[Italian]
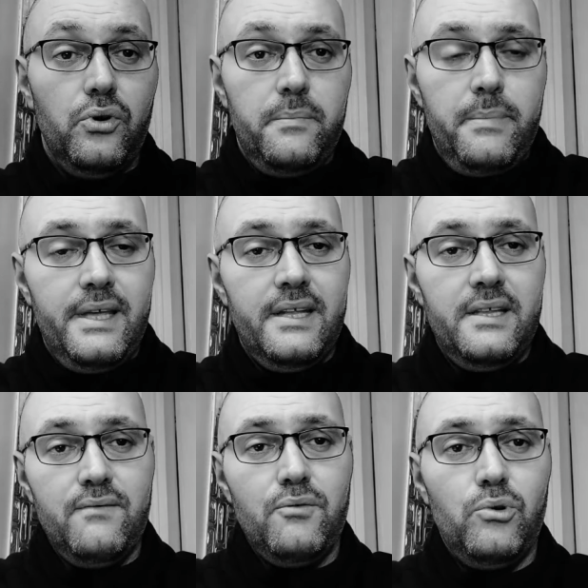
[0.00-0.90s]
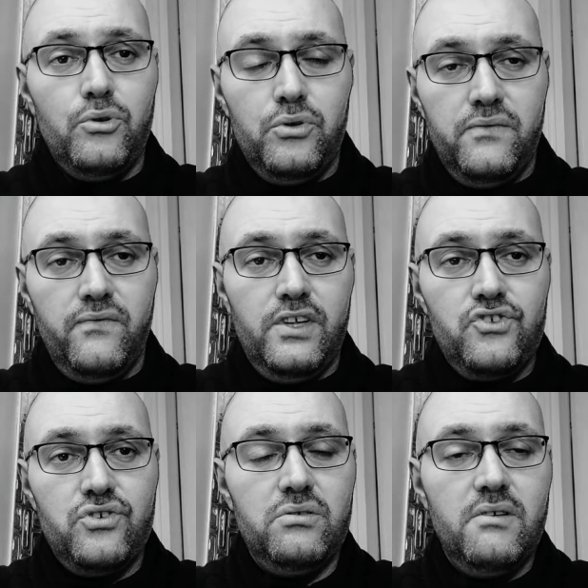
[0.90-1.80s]
impegnativo, molto
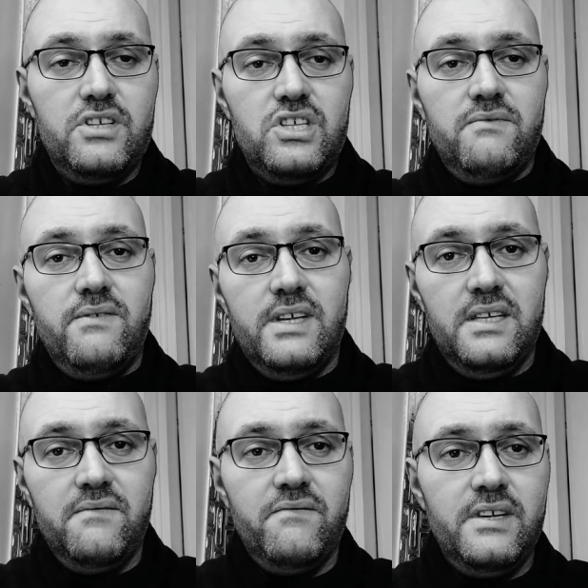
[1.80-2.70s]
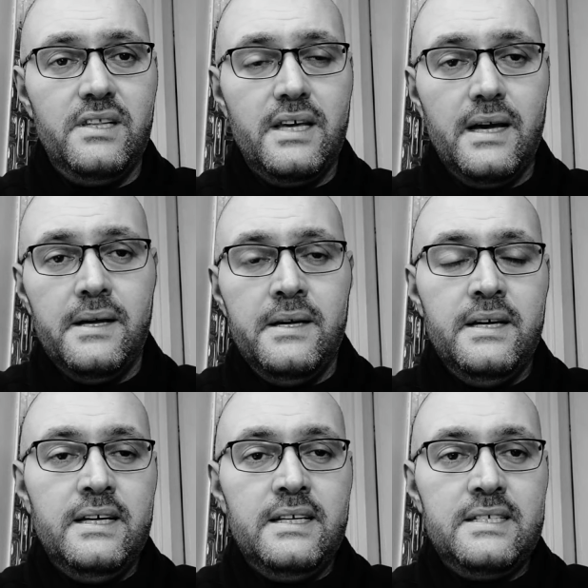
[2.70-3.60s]
difficile, dove si vive di invidia,
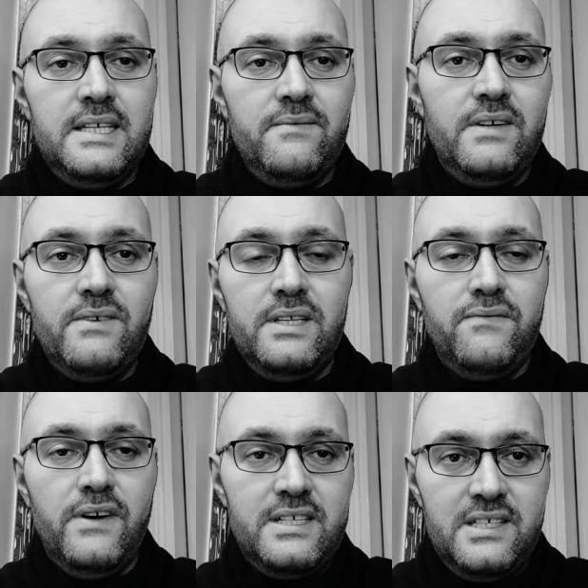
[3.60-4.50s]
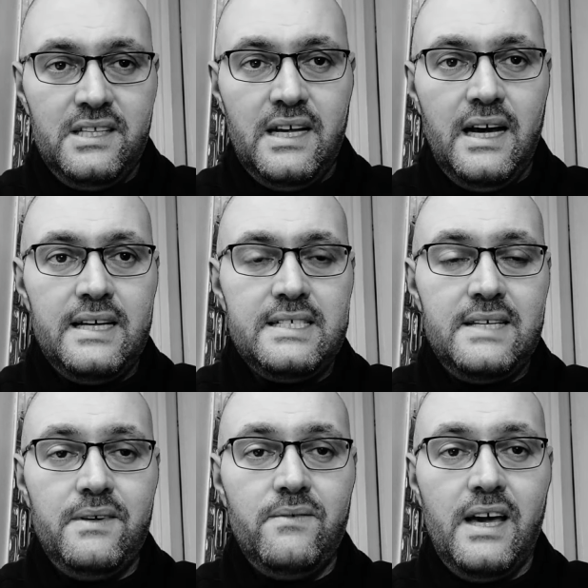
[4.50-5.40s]
si vive di falsità, si
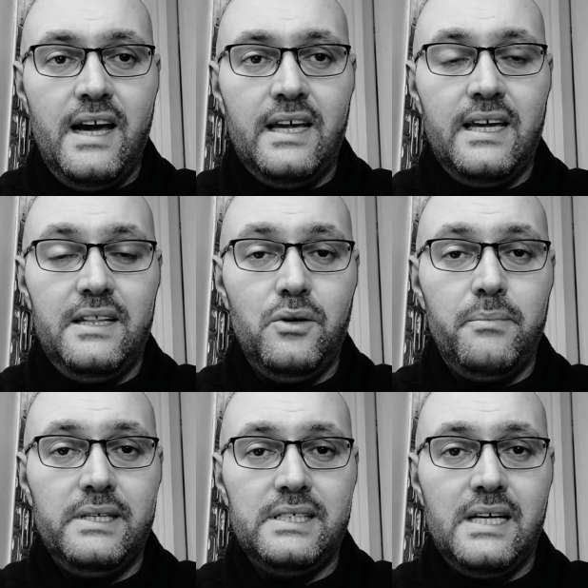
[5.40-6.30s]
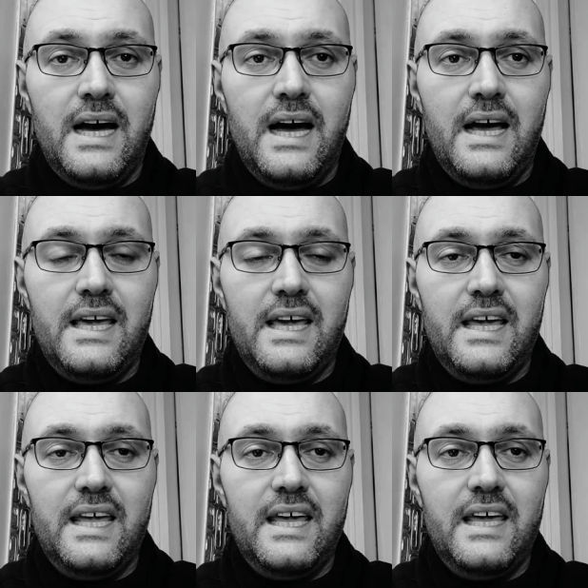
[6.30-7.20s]
vive anche di omertà
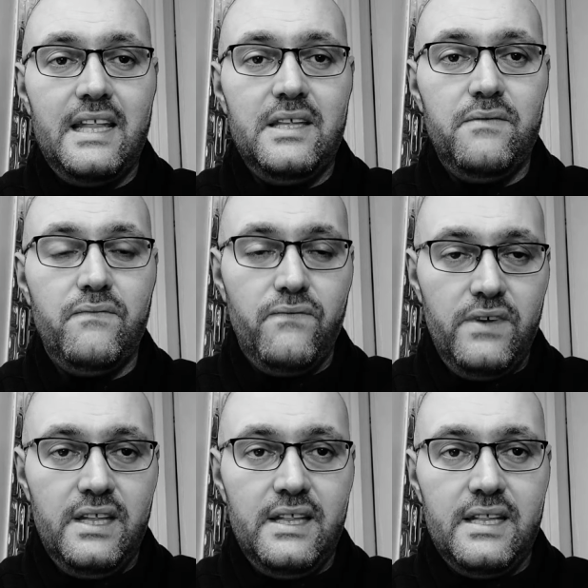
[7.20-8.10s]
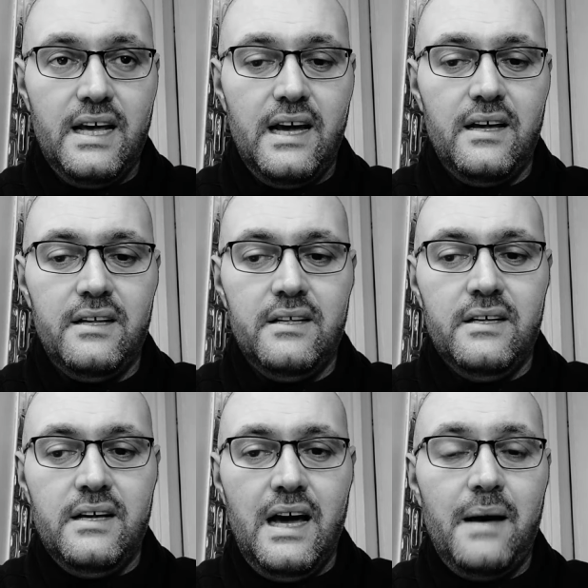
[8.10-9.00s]
e di finta
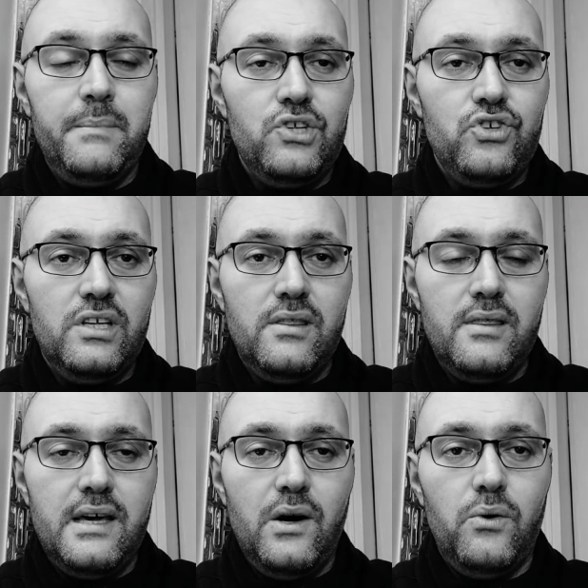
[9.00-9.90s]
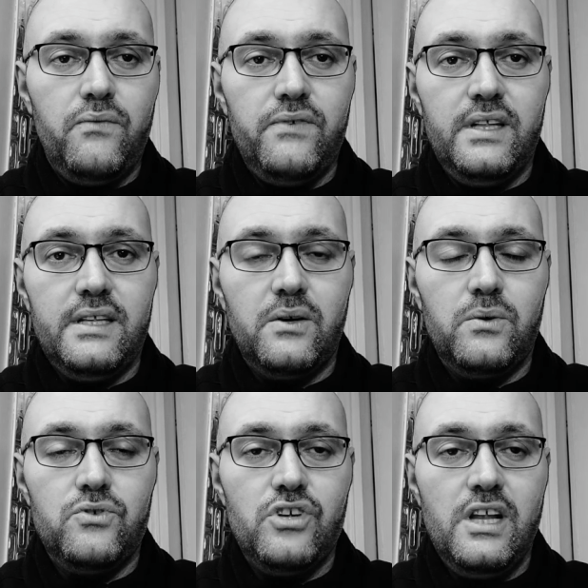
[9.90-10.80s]
amicizia o finta
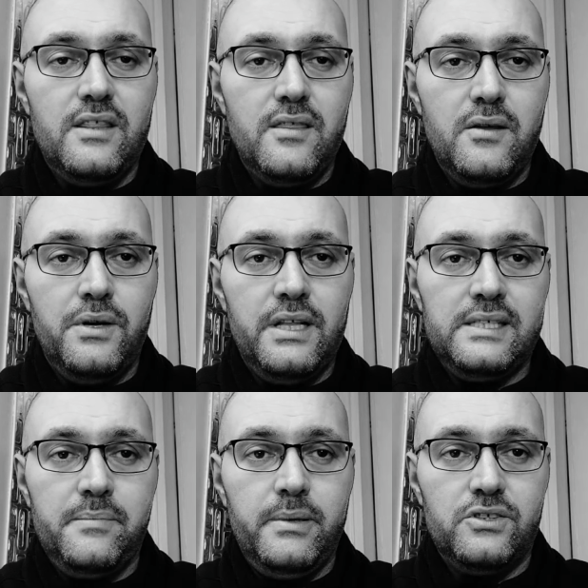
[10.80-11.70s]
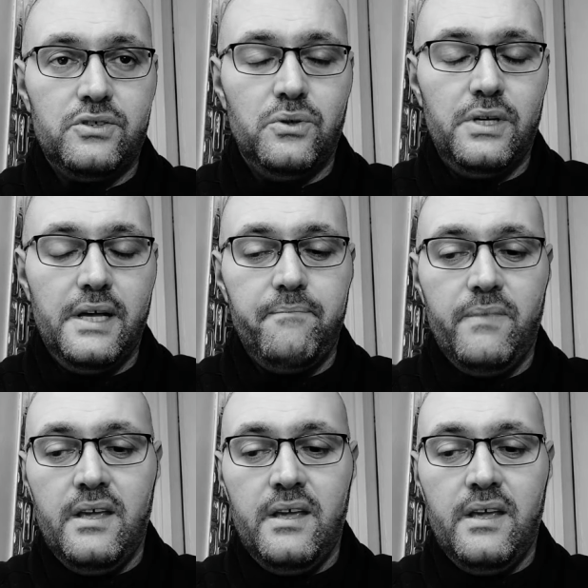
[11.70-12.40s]
conciliazione tra persone.